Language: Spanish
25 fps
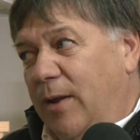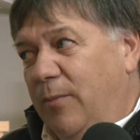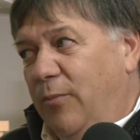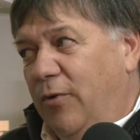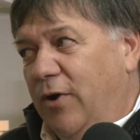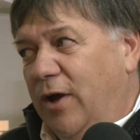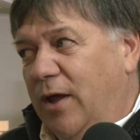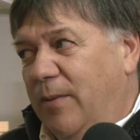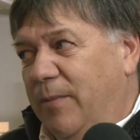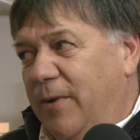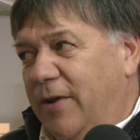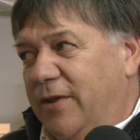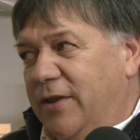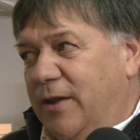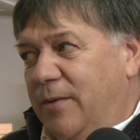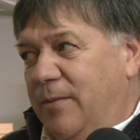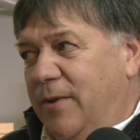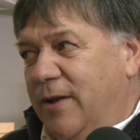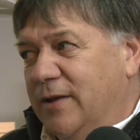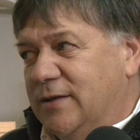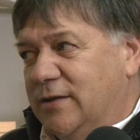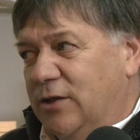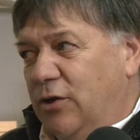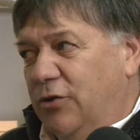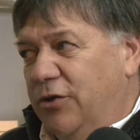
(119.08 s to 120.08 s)
la época de
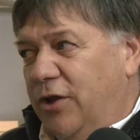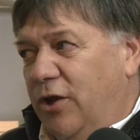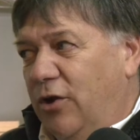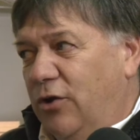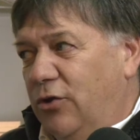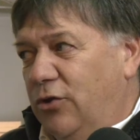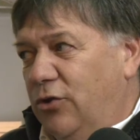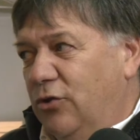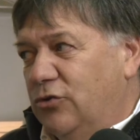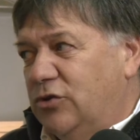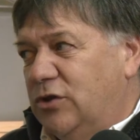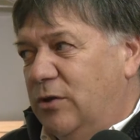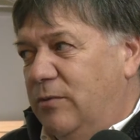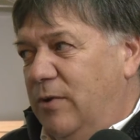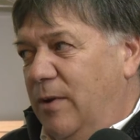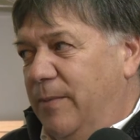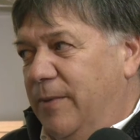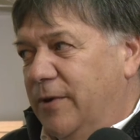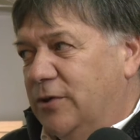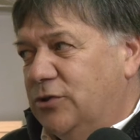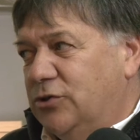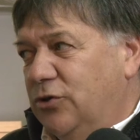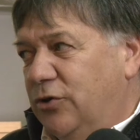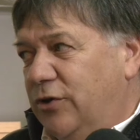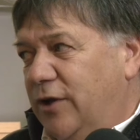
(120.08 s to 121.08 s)
pandemia, se anotaron 12.000
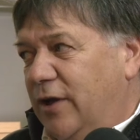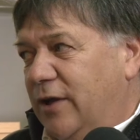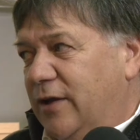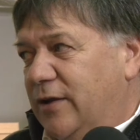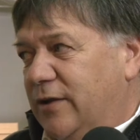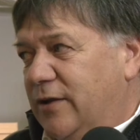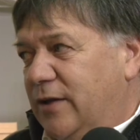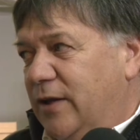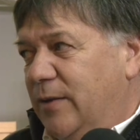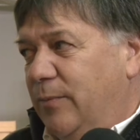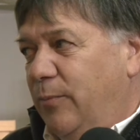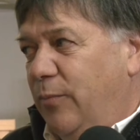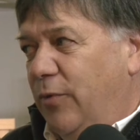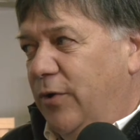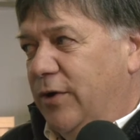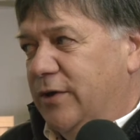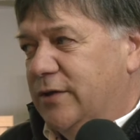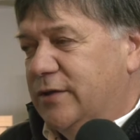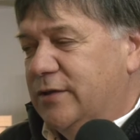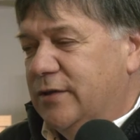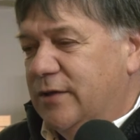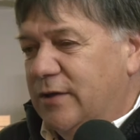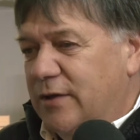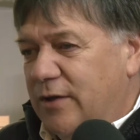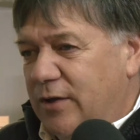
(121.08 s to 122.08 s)
personas,
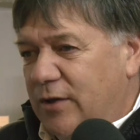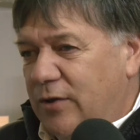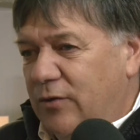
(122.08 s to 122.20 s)
después